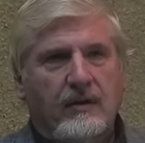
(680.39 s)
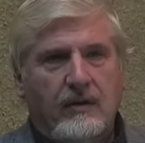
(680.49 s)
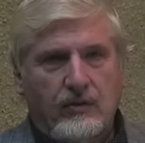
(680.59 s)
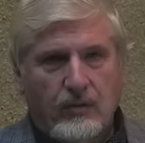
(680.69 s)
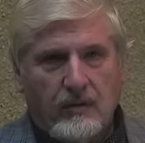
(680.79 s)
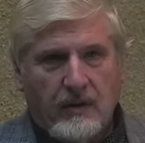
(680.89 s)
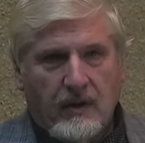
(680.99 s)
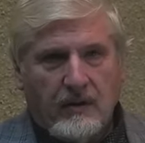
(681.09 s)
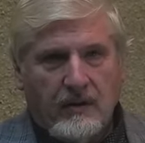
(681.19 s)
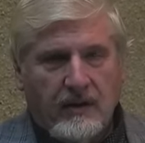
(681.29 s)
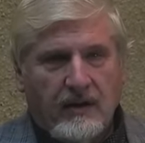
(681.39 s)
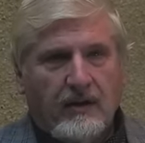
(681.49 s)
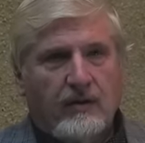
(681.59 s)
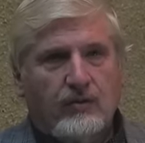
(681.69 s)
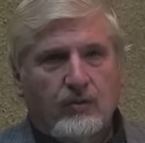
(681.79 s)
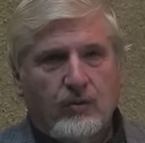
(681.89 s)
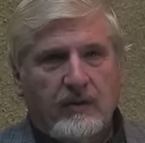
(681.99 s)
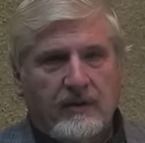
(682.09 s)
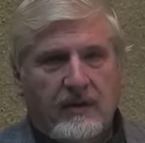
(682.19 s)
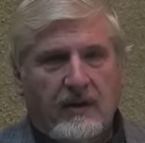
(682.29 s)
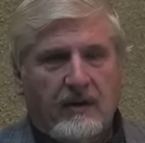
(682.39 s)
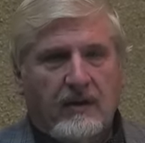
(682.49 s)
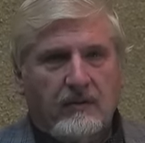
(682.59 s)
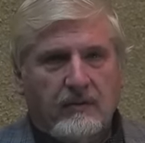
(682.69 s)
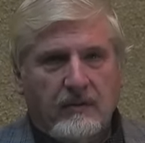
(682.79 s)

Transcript: Результат. Зубы стали как